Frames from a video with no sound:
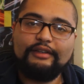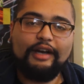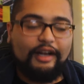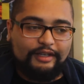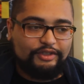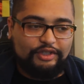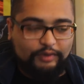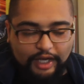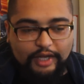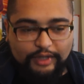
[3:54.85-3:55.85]
Voilà, dis
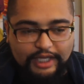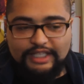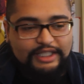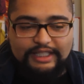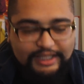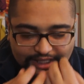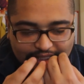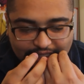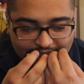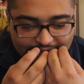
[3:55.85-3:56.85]
ouais, ok,
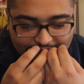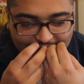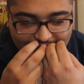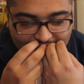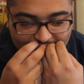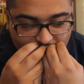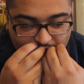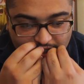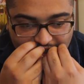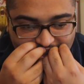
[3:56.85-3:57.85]

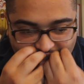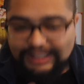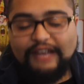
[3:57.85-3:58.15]
ils,